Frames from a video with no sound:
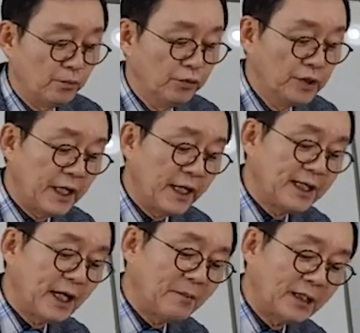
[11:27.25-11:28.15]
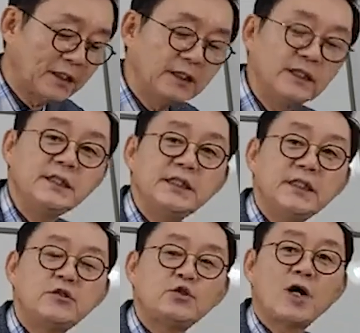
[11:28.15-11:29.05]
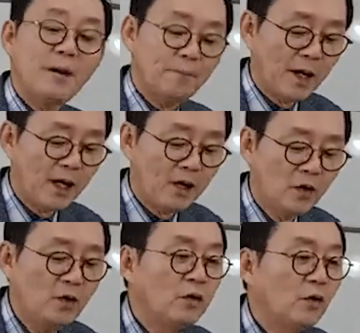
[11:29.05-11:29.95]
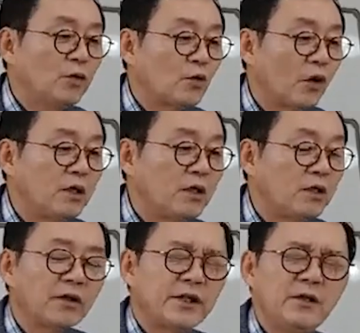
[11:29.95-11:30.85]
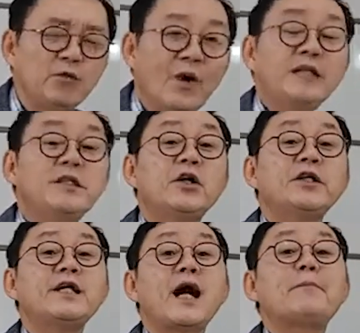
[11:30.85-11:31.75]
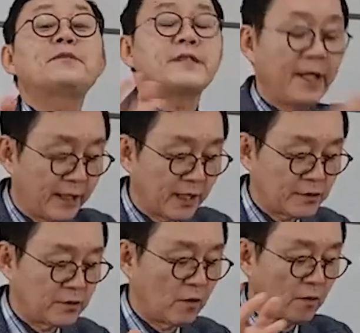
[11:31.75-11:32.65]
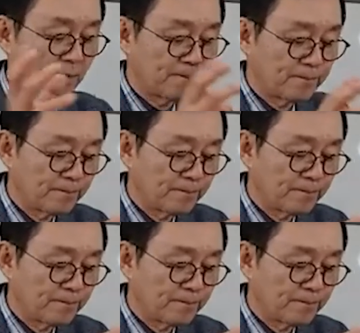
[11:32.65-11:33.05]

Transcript: 문재인이가 만든 이 좌파 언론 권력이 완전히 합세해가지고